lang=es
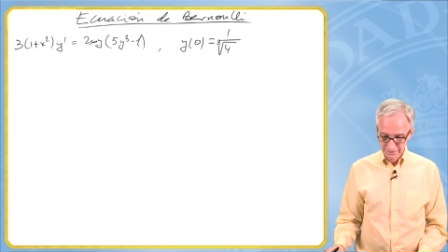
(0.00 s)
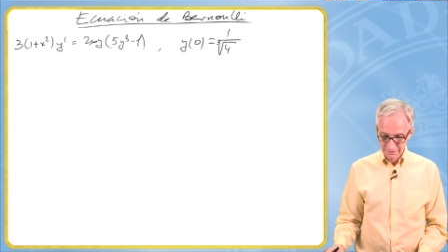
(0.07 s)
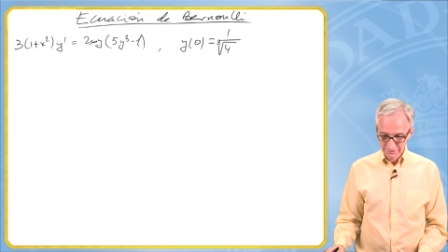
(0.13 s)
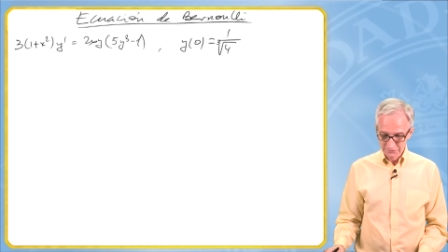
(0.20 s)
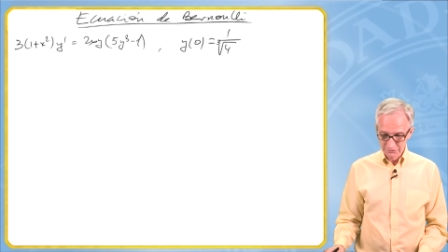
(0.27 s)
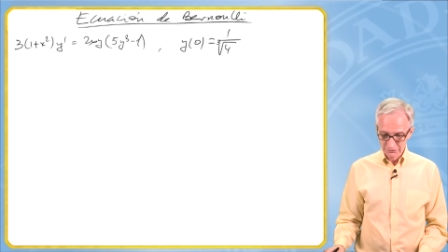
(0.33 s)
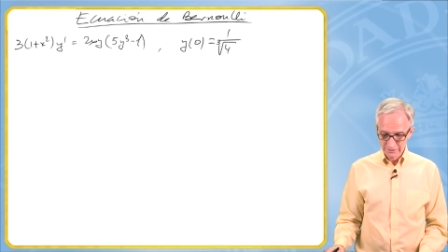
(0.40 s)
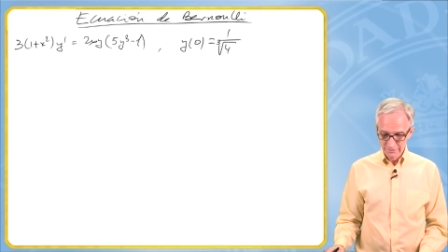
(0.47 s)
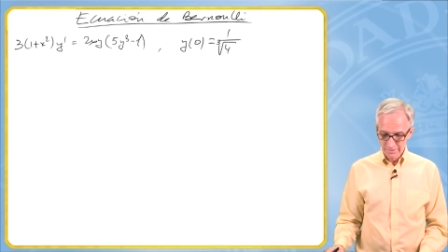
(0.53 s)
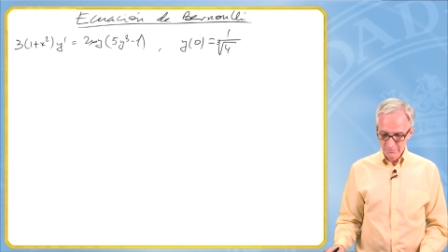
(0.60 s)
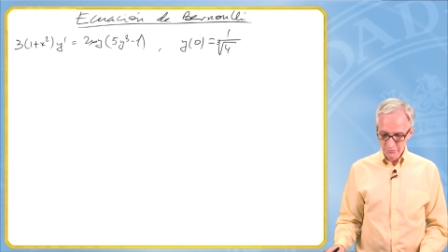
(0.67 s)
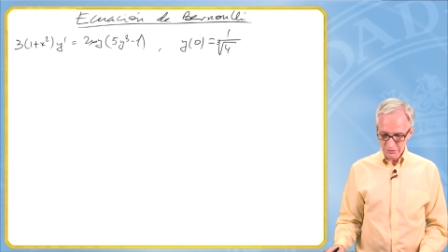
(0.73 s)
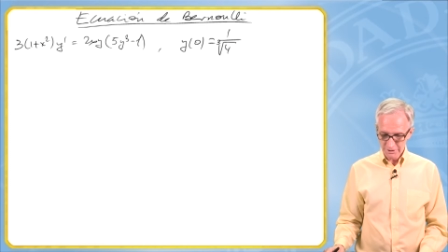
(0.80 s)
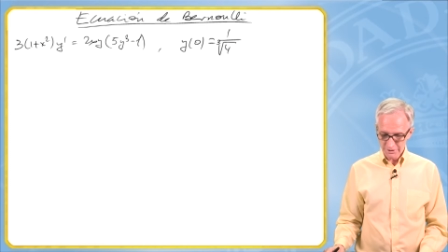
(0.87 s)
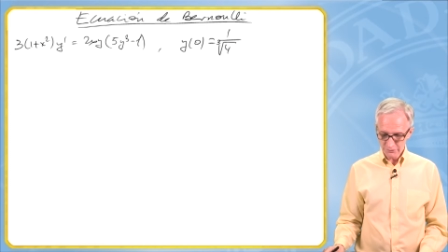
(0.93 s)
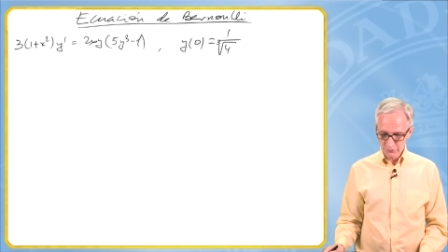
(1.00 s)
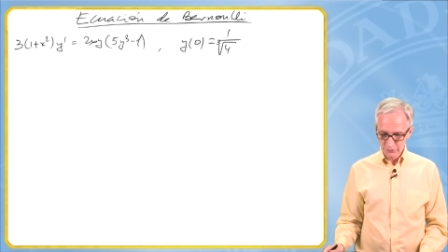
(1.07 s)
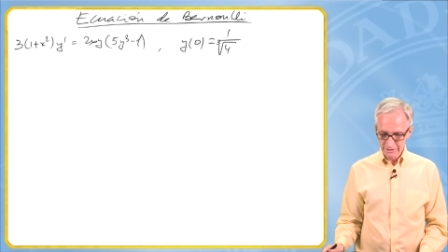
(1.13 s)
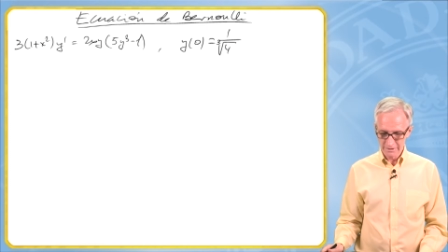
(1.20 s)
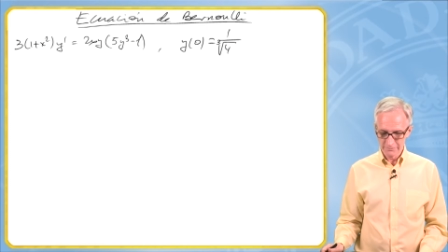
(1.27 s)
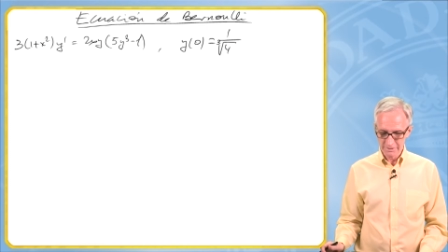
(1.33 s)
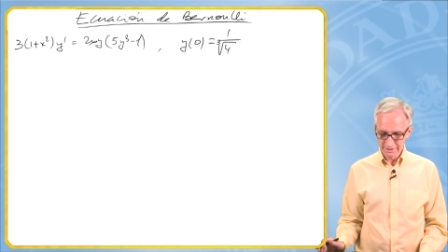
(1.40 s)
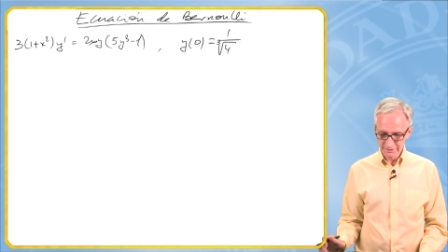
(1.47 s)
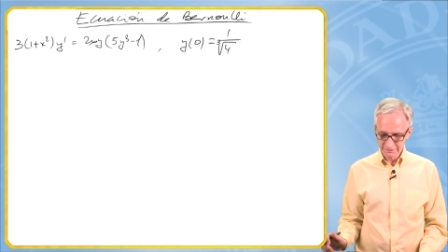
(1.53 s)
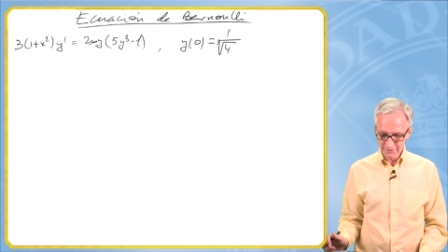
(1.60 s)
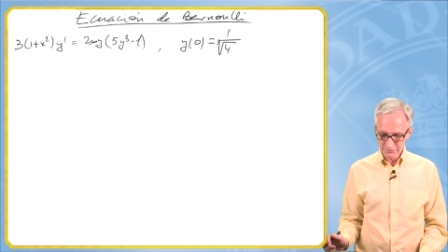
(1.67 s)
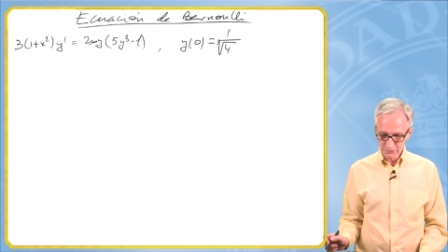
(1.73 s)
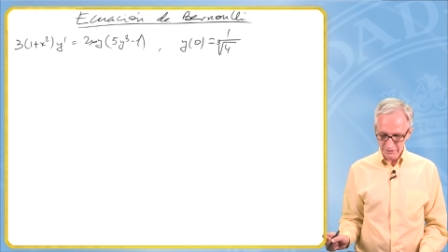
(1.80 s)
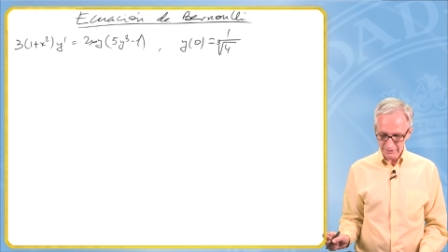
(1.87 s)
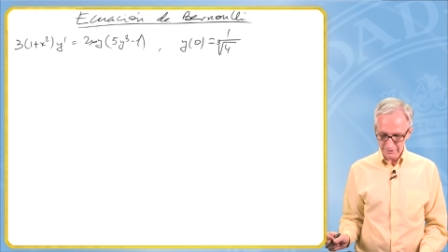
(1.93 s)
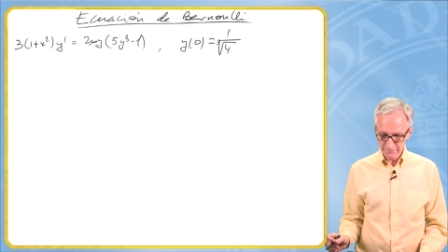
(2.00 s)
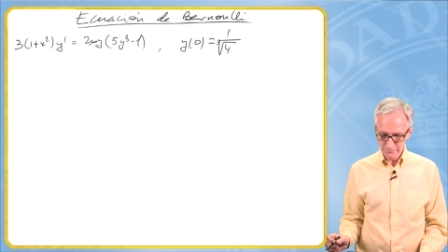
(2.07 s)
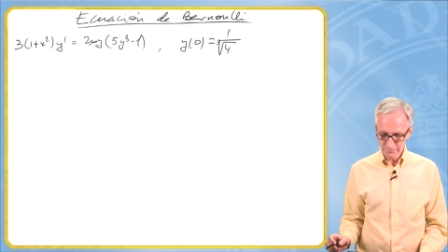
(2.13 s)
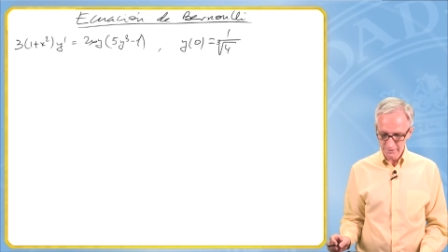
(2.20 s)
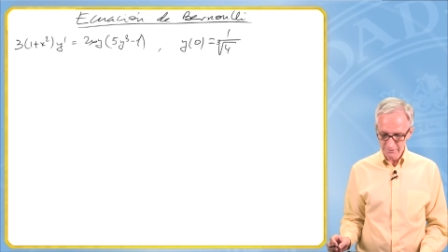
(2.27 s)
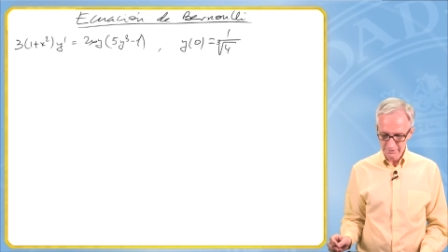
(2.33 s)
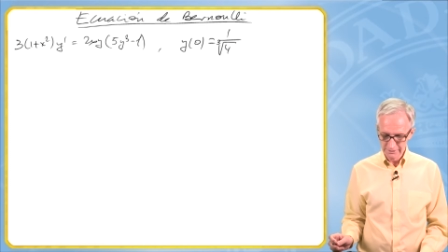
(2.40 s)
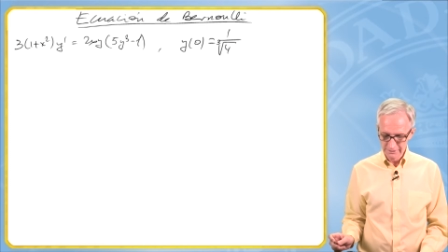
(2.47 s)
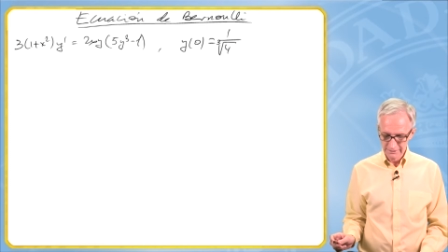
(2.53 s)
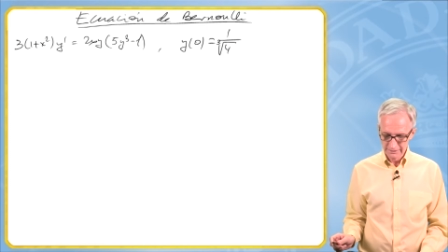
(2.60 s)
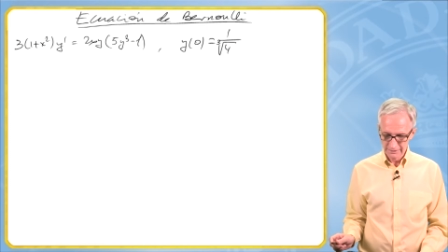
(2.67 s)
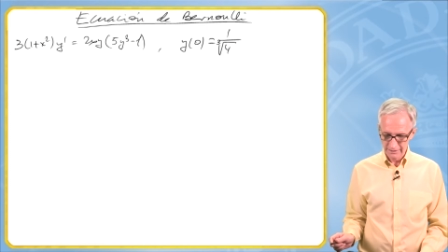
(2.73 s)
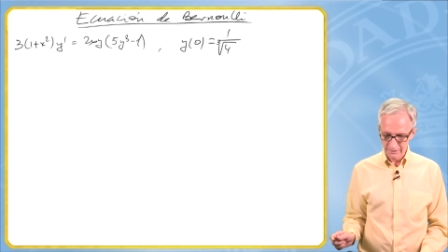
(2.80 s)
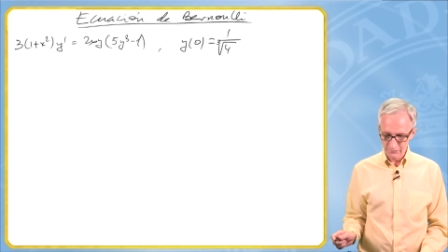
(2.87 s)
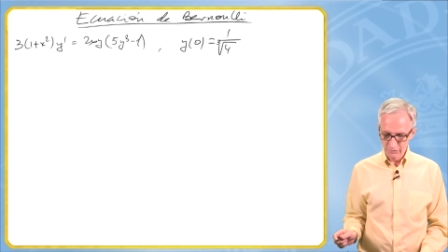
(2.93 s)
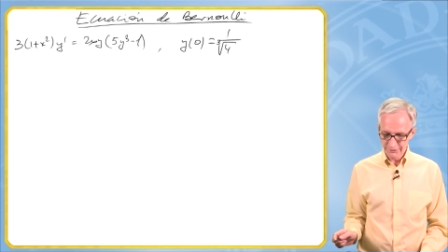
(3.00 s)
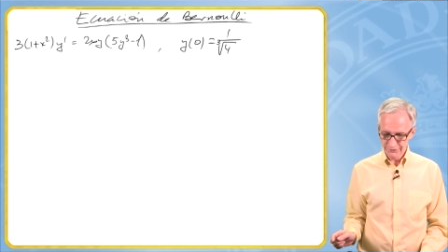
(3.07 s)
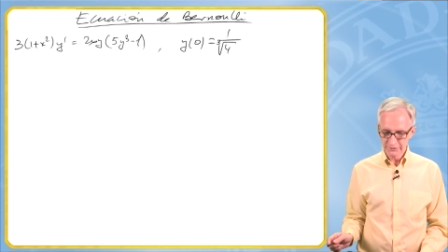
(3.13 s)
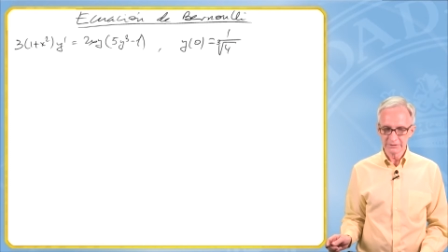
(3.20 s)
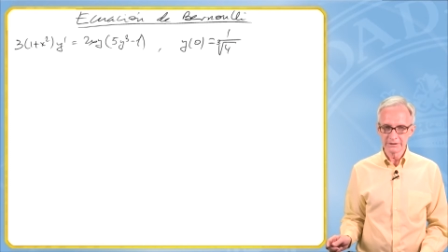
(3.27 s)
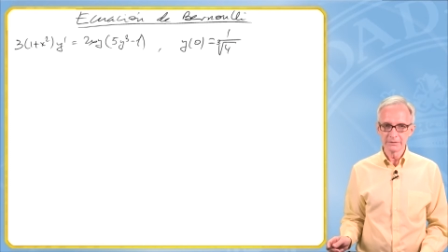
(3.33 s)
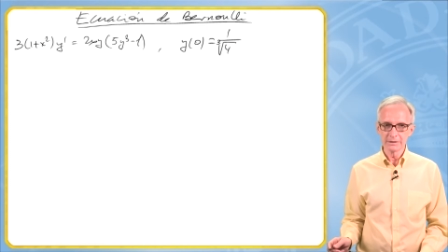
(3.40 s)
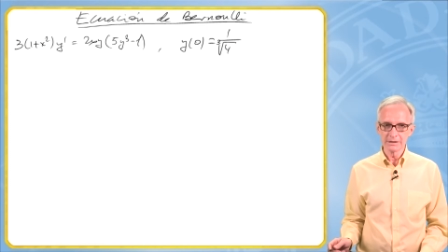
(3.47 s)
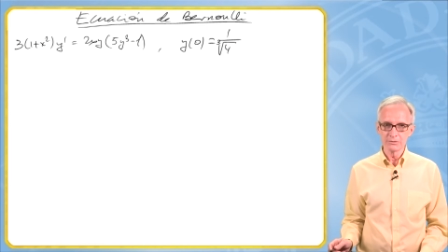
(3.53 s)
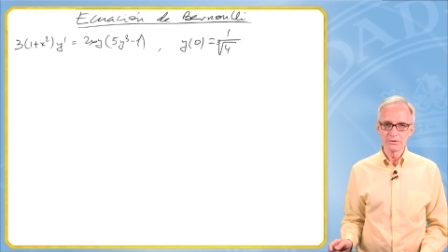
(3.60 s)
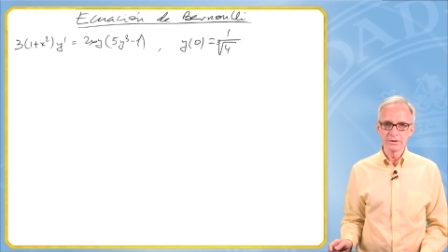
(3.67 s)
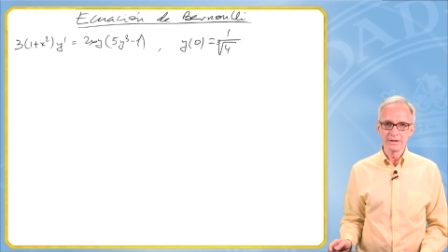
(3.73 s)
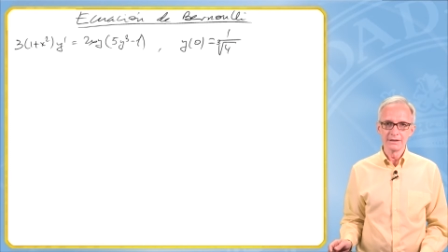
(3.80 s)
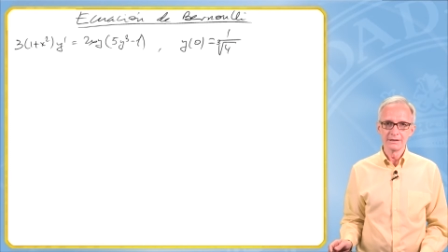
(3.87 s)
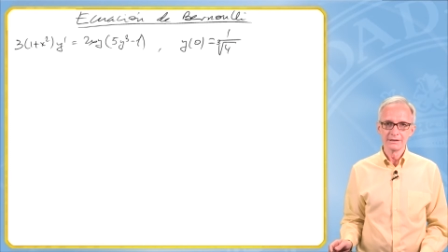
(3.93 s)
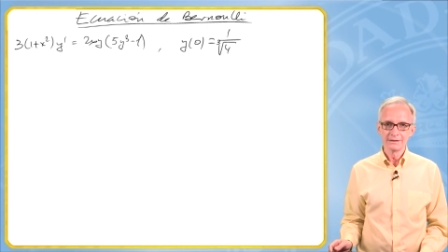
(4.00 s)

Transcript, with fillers: donde vamos a estudiar mediante un ejemplo la ecuación de Bernoulli,